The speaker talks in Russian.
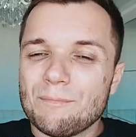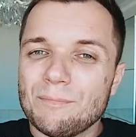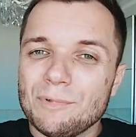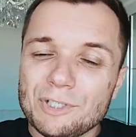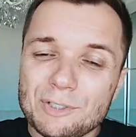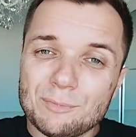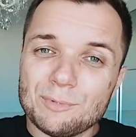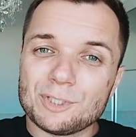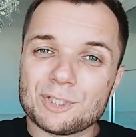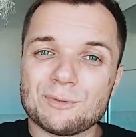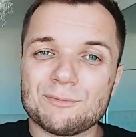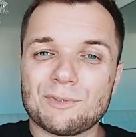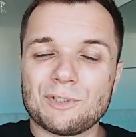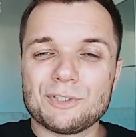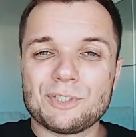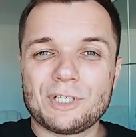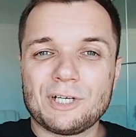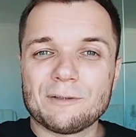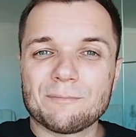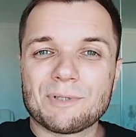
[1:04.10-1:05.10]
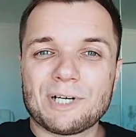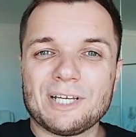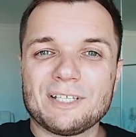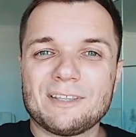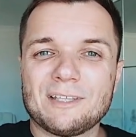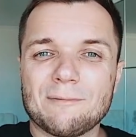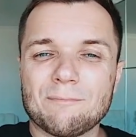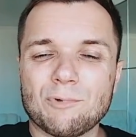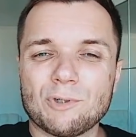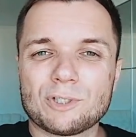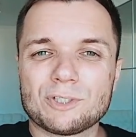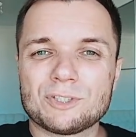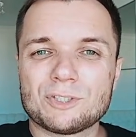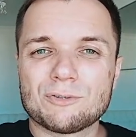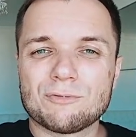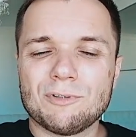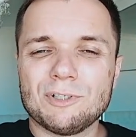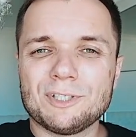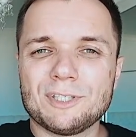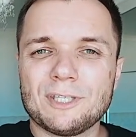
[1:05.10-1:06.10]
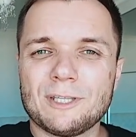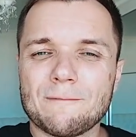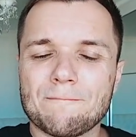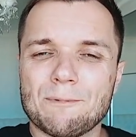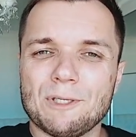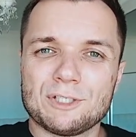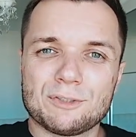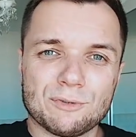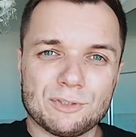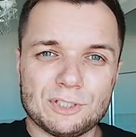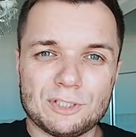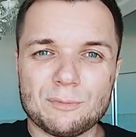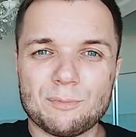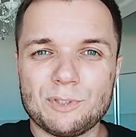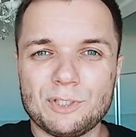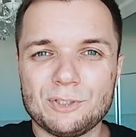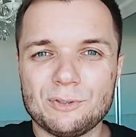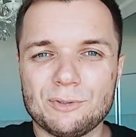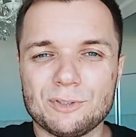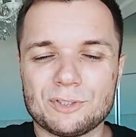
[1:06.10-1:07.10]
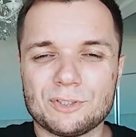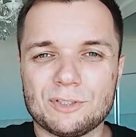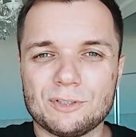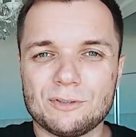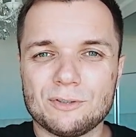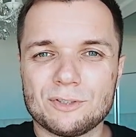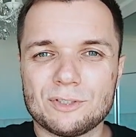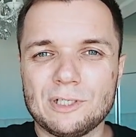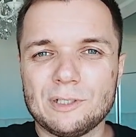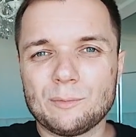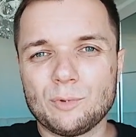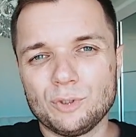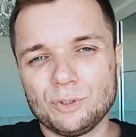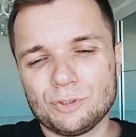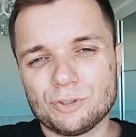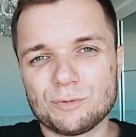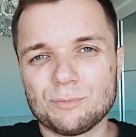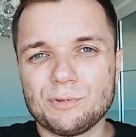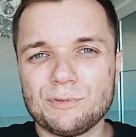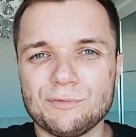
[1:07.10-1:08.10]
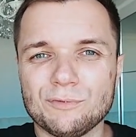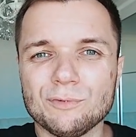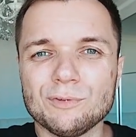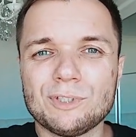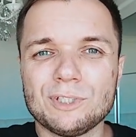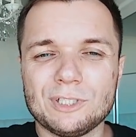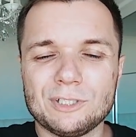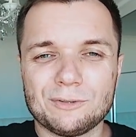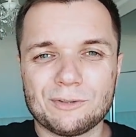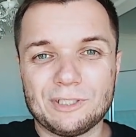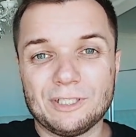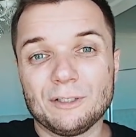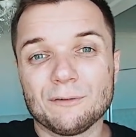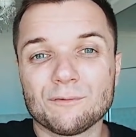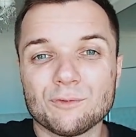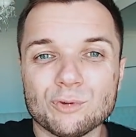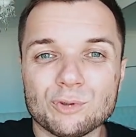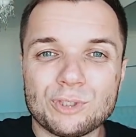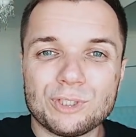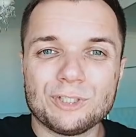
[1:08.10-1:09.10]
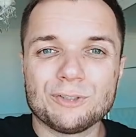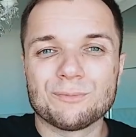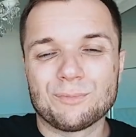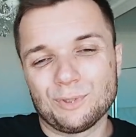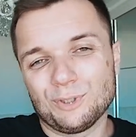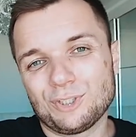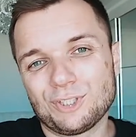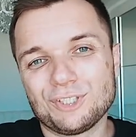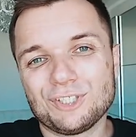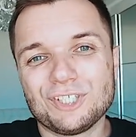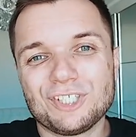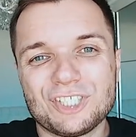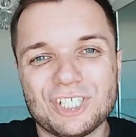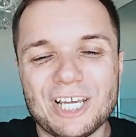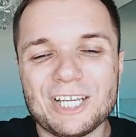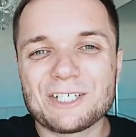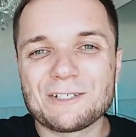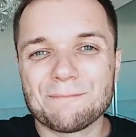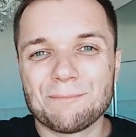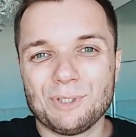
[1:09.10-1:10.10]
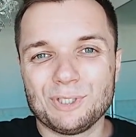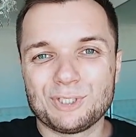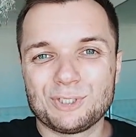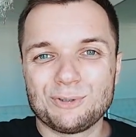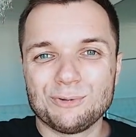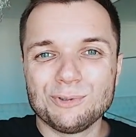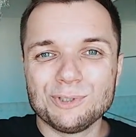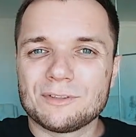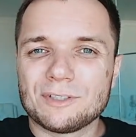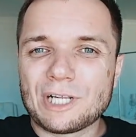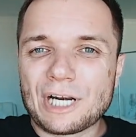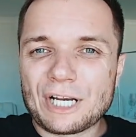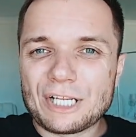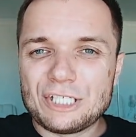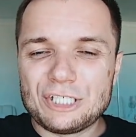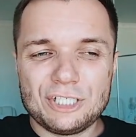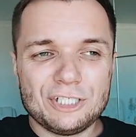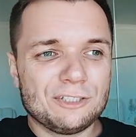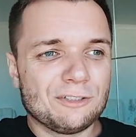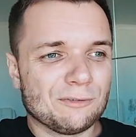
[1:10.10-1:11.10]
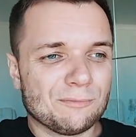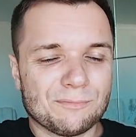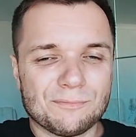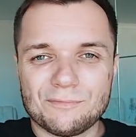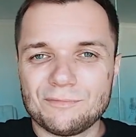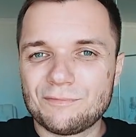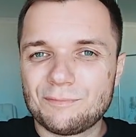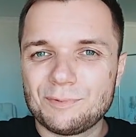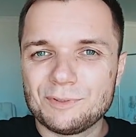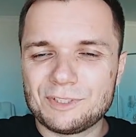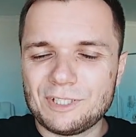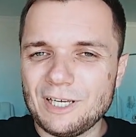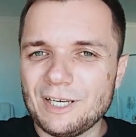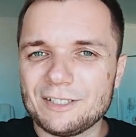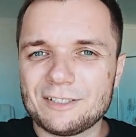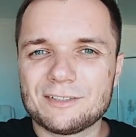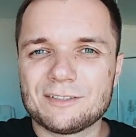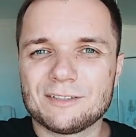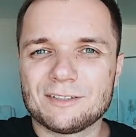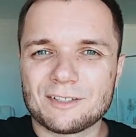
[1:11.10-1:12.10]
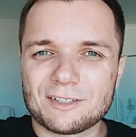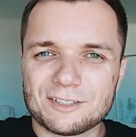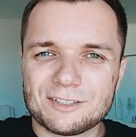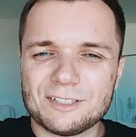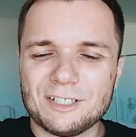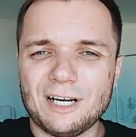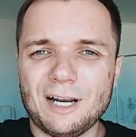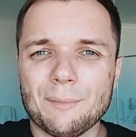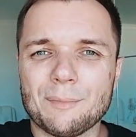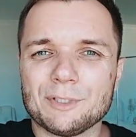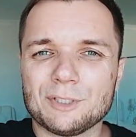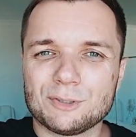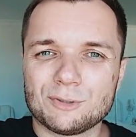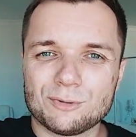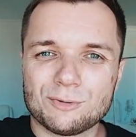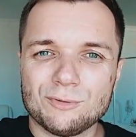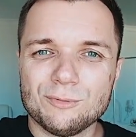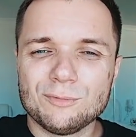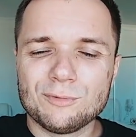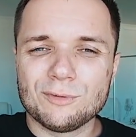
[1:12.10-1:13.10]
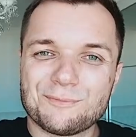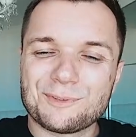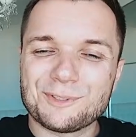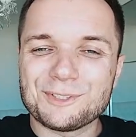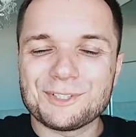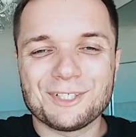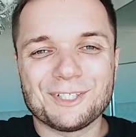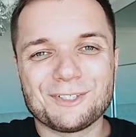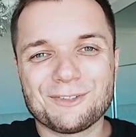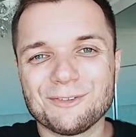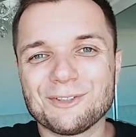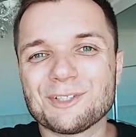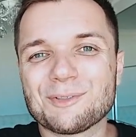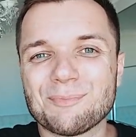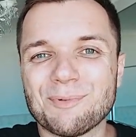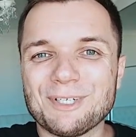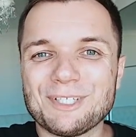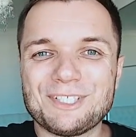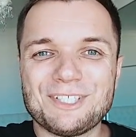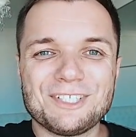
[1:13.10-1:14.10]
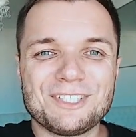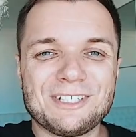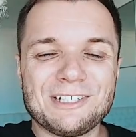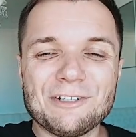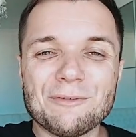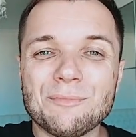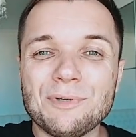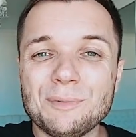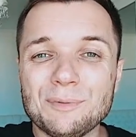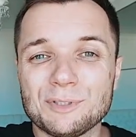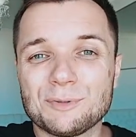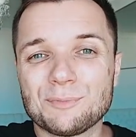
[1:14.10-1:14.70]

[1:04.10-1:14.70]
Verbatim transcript: Мы не можем вроде как брать на борт животное без вот этой переноски, то есть как бы он должен быть внутри, но когда он внутри, он просто дичайше бастует, рычит, он пытается расцарапать эту сумку, просто оттуда спастись любыми